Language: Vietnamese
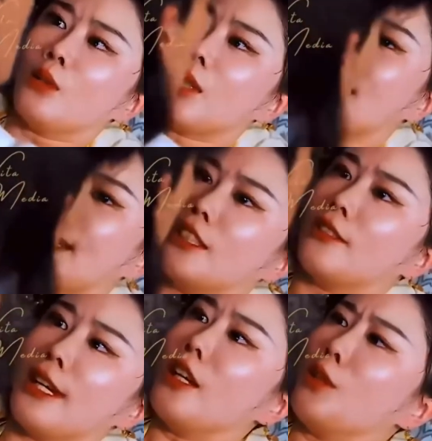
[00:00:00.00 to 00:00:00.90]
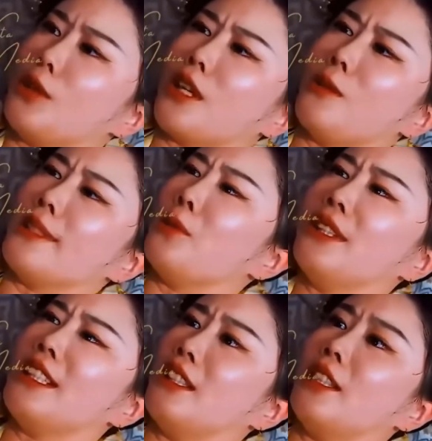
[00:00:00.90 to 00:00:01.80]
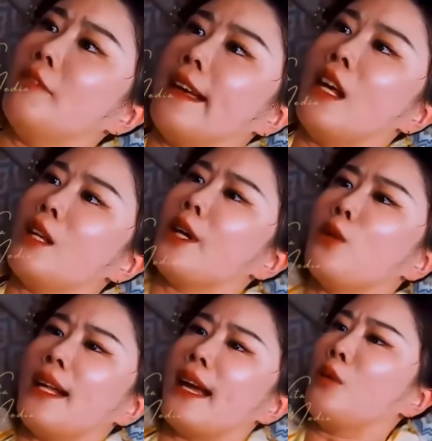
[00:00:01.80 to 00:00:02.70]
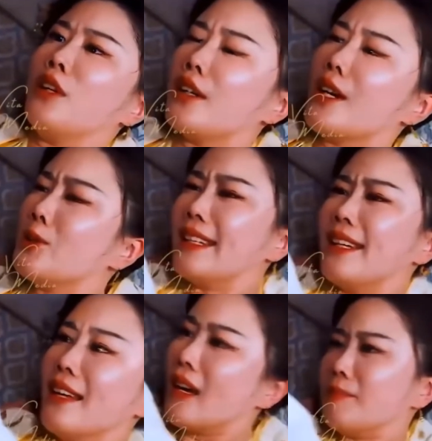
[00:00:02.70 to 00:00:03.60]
Càn, ngươi được ngồi lên ngôi vị thái tử đều là do phụ thân ta. Ngươi đừng có làm loạn, ta